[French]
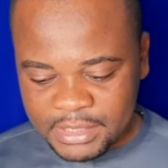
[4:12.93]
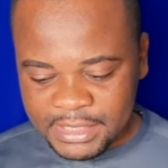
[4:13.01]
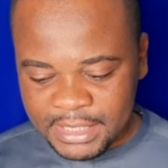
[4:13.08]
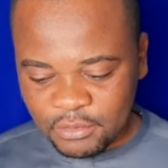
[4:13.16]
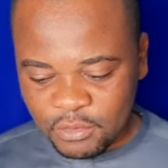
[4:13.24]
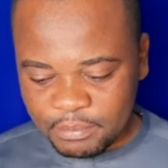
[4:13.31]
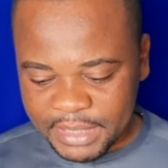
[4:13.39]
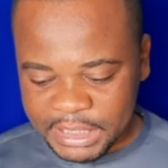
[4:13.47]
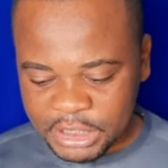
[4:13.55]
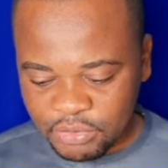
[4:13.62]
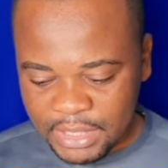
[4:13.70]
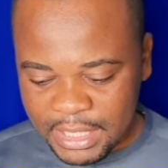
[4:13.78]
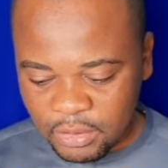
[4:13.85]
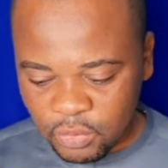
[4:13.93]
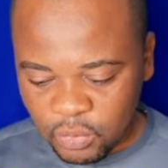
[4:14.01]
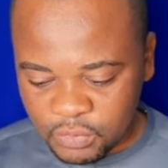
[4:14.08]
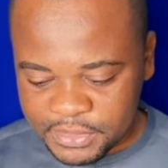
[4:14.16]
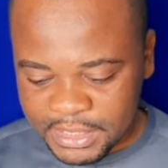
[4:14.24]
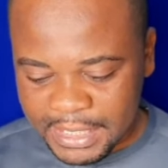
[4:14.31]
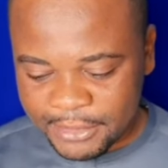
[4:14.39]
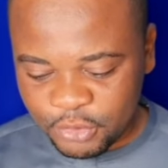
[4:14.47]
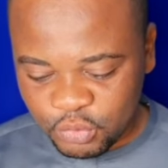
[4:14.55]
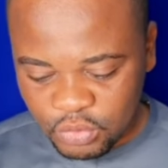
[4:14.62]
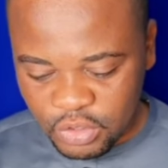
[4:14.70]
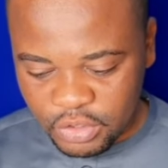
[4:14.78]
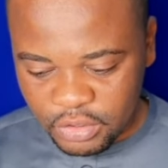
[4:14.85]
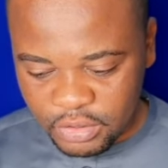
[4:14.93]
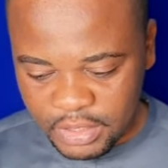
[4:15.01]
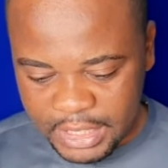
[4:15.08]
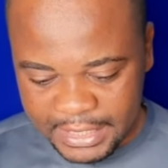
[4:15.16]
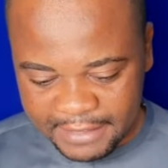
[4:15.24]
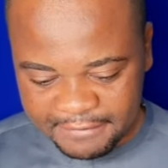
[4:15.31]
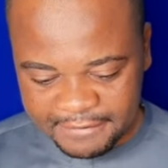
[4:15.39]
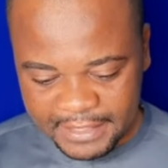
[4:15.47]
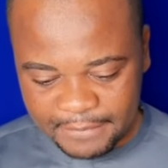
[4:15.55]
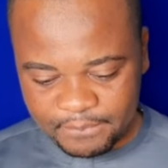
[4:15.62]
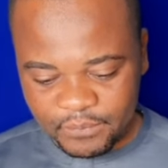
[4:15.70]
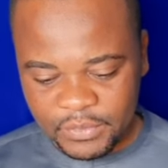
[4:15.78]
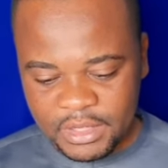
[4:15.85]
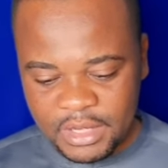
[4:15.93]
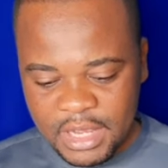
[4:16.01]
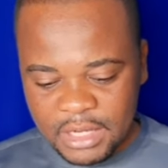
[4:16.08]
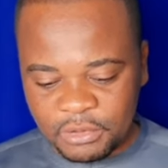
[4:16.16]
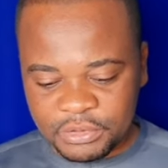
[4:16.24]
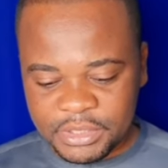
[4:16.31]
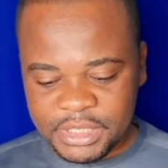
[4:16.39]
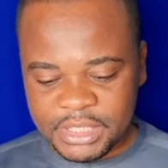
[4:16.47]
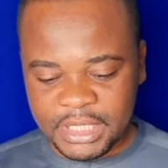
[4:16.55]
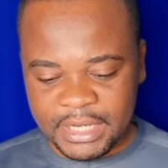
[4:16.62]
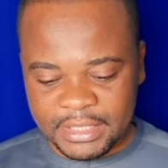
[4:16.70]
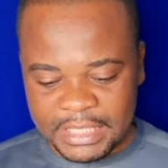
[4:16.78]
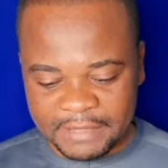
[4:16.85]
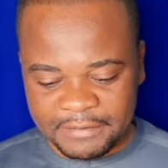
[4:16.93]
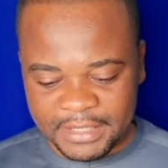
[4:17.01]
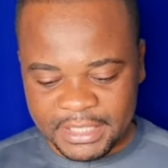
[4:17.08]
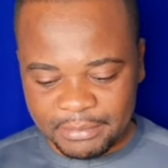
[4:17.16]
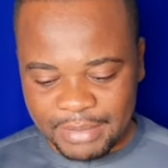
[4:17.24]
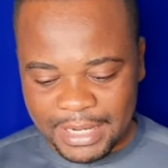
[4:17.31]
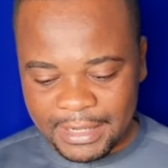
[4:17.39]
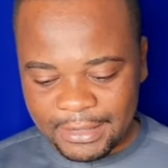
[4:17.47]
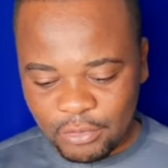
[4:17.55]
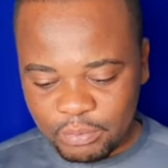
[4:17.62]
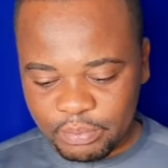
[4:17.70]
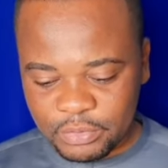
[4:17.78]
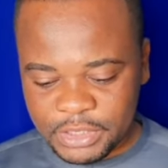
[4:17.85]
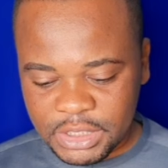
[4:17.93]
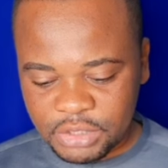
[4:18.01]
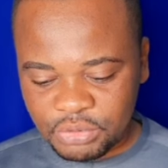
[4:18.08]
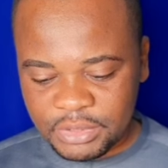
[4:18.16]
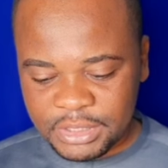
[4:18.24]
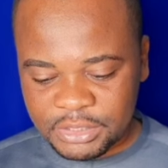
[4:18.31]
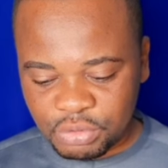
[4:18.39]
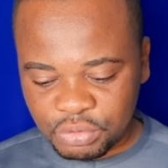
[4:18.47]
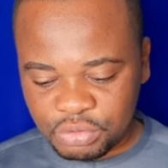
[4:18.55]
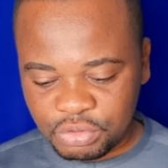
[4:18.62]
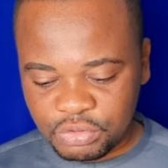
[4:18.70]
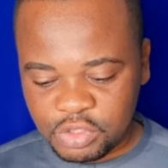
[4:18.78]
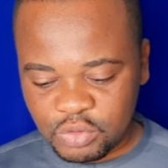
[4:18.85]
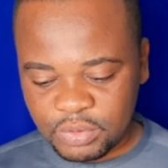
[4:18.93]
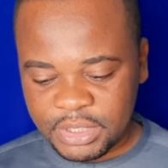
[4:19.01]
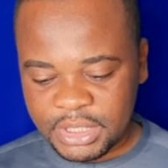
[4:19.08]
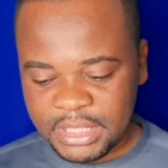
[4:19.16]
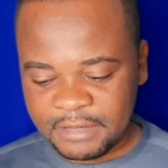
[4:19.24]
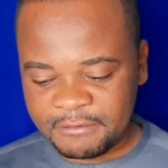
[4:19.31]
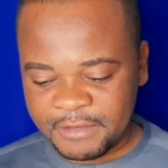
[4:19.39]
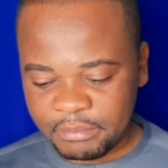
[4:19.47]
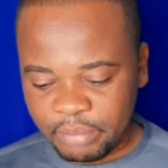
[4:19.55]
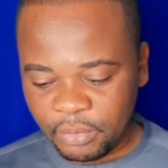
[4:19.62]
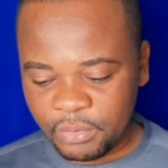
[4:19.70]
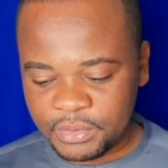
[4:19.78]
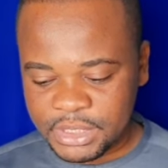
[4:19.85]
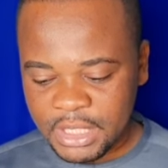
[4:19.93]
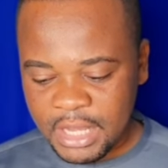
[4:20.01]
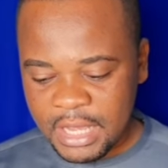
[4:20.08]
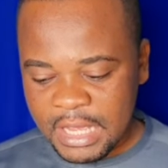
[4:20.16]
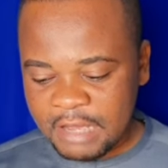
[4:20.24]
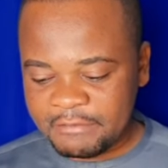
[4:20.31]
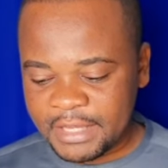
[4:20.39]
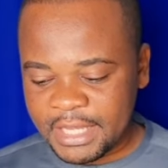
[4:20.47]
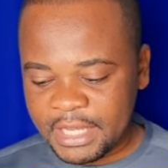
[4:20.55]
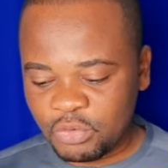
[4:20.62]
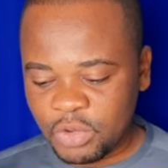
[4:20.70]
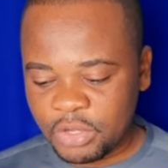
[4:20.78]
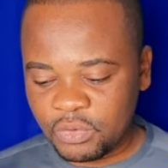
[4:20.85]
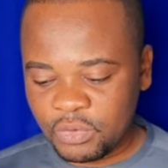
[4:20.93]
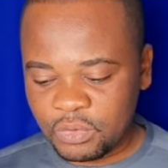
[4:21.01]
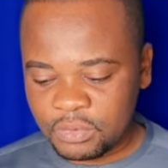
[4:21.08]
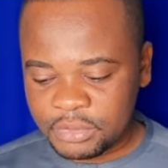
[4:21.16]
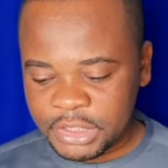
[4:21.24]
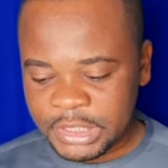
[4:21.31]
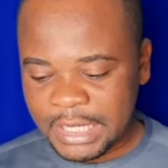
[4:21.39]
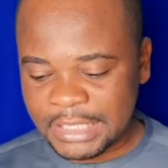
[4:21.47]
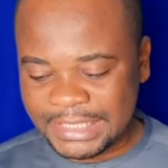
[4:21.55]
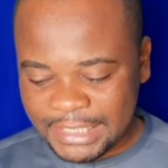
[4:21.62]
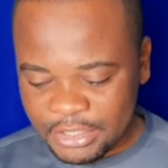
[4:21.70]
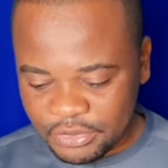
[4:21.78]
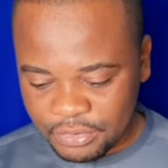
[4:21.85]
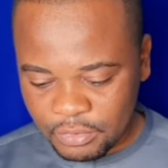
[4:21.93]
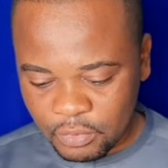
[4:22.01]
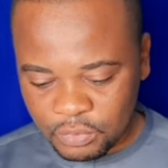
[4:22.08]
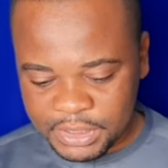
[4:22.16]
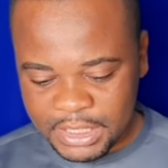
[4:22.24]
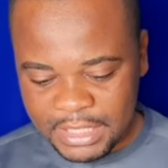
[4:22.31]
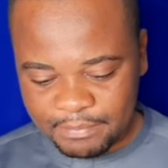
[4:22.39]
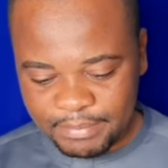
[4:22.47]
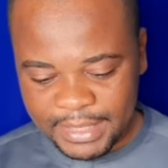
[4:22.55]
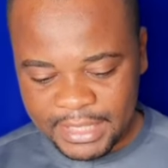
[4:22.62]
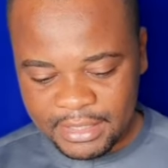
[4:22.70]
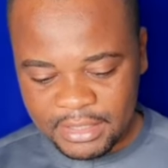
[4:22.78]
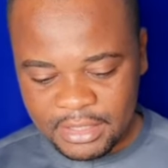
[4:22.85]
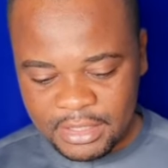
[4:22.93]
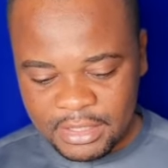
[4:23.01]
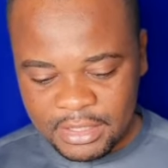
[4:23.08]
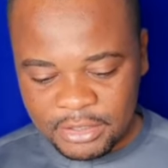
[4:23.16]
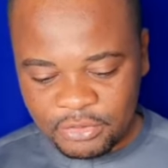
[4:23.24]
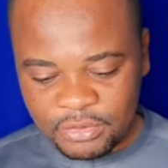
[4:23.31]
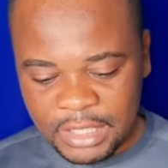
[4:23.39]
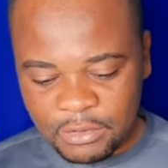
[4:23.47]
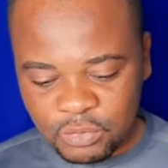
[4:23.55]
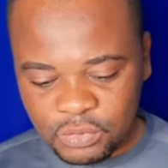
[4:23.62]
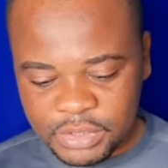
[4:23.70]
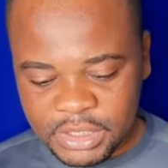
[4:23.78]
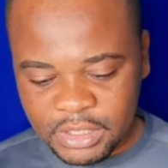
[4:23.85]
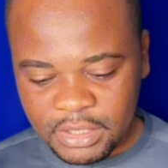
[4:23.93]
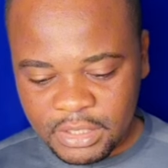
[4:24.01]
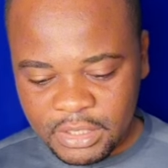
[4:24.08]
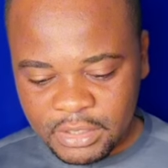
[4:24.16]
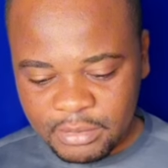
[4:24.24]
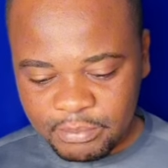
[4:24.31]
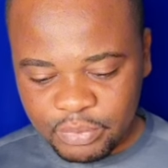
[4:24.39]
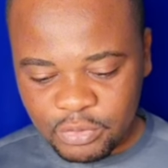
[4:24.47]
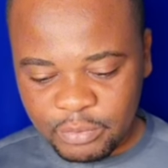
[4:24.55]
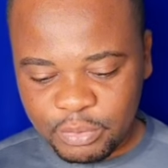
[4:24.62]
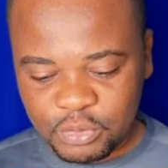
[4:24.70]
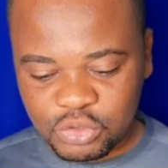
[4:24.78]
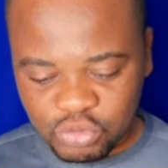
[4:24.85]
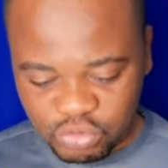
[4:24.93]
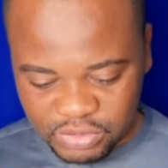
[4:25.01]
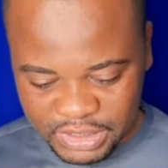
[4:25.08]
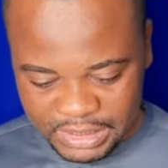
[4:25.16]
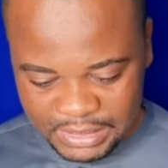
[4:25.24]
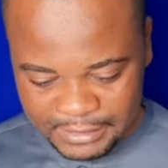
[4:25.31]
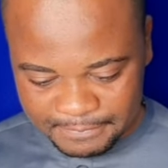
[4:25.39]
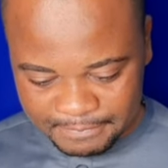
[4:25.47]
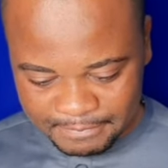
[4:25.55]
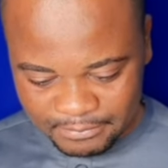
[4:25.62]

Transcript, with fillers: Cette compression est la cause de la douleur. En effet, le disque intervertébral est composé d'une structure solide et fibreuse avec un noyau gélatineux aussi appelé nucleus pulposus.